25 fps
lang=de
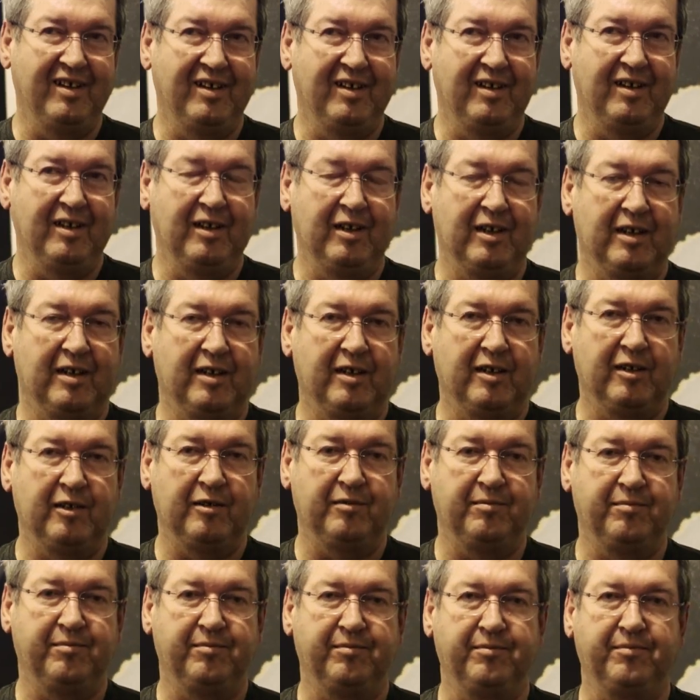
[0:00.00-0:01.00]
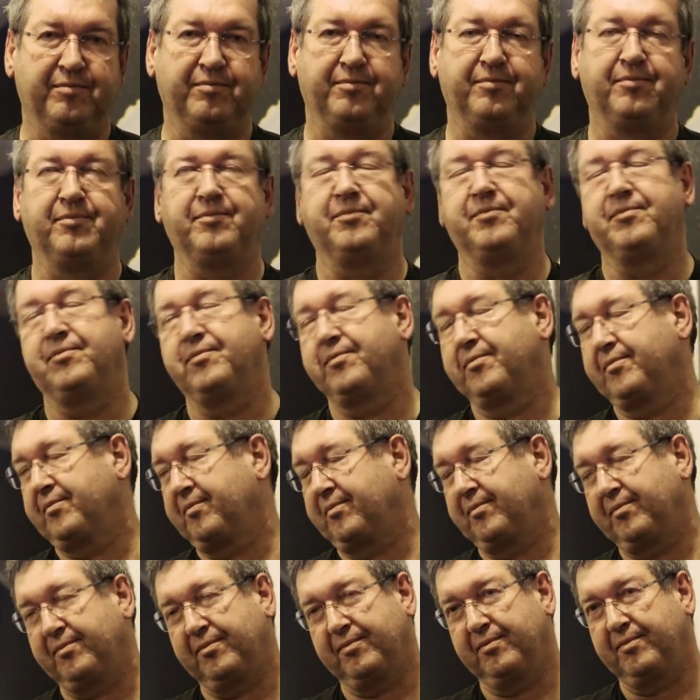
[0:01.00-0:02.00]
Ausländer ist ja nicht das Thema der
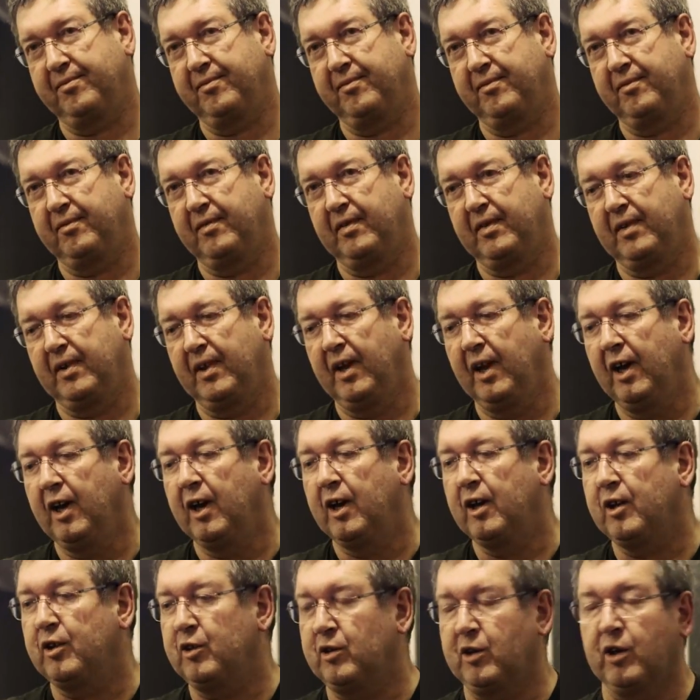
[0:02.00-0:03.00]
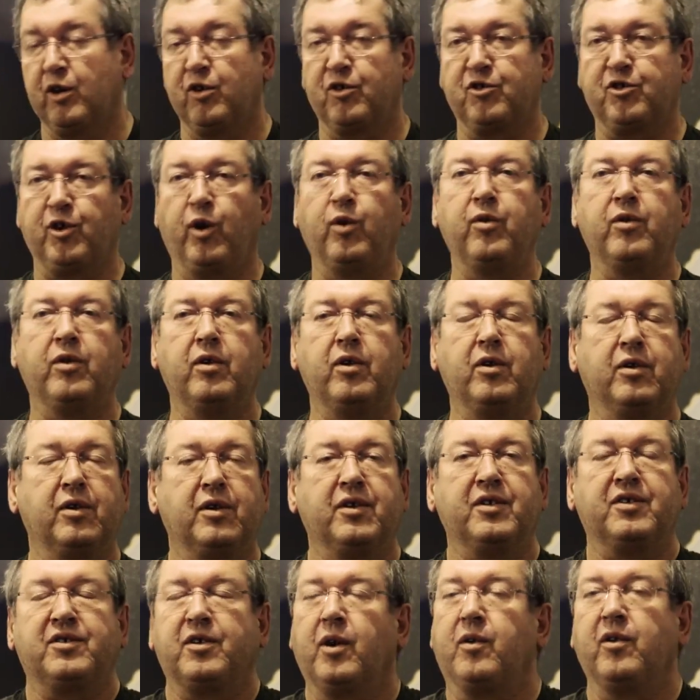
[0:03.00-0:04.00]
Gegend bei Ihnen. Wir ja, schon,
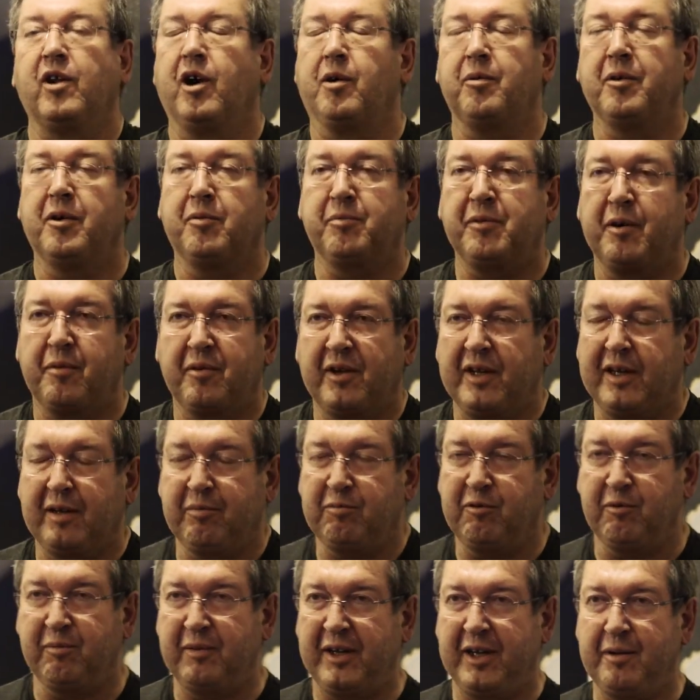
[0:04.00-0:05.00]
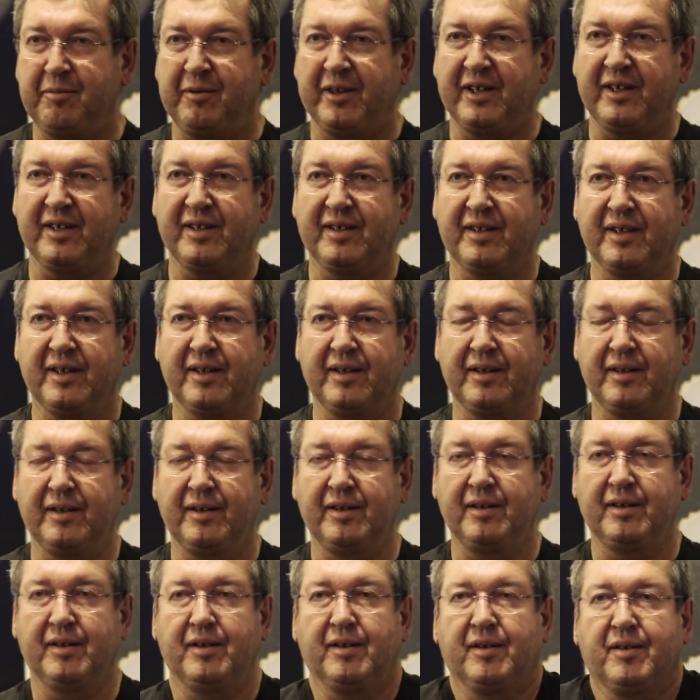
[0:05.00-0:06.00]
schon, aber wir haben keine Probleme. Ja.